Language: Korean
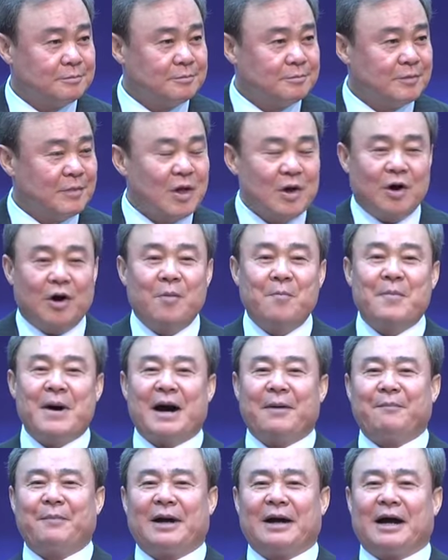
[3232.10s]
엄마
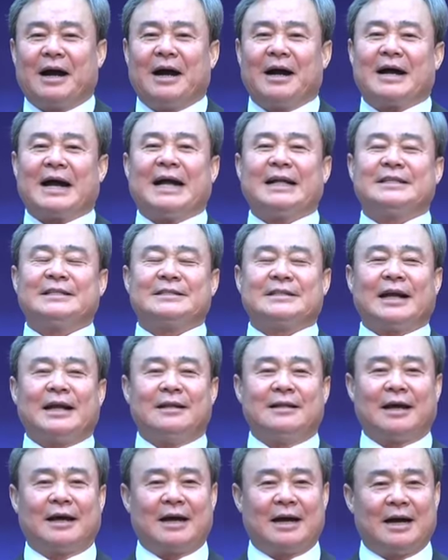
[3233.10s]
아빠가 같이
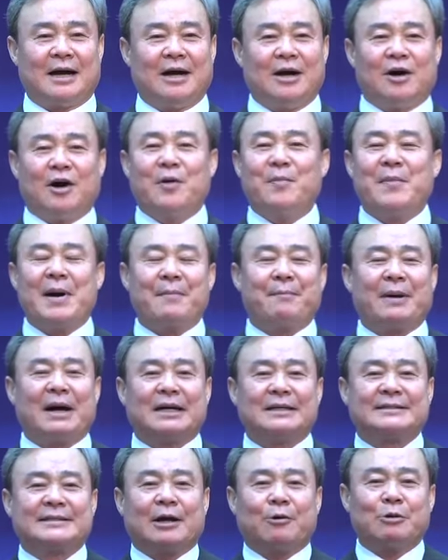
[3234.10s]
살다가 엄마 아빠가
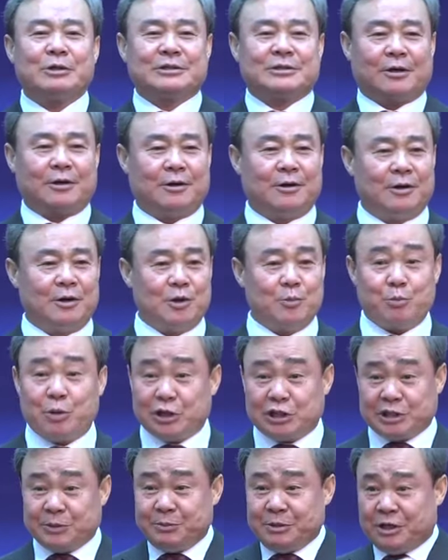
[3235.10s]
싸웠어요.
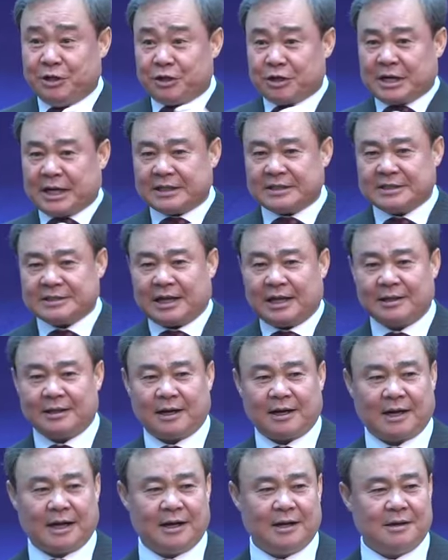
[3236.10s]
몇십 년을 같이
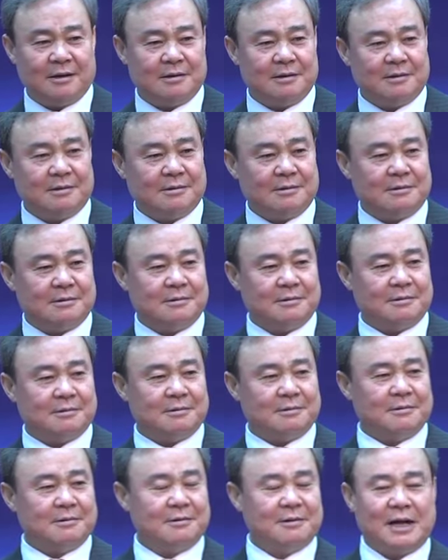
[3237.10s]
살다가
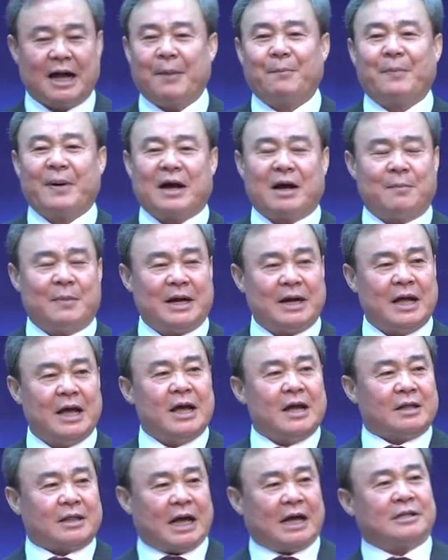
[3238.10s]
어? 아빠가 말해.
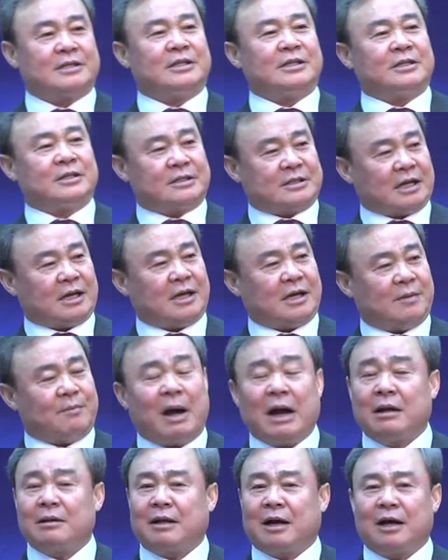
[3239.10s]
당신은 참
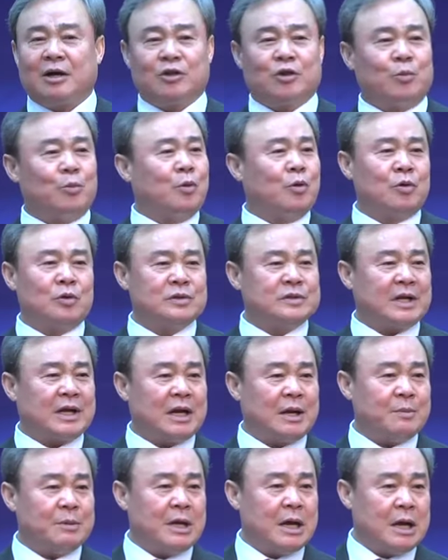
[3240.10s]
알다가도 모를
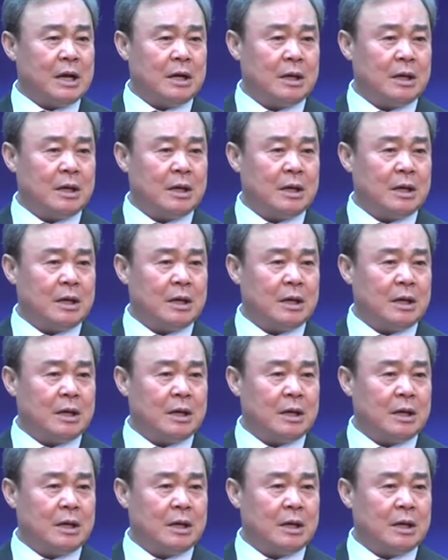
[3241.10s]
사람이야.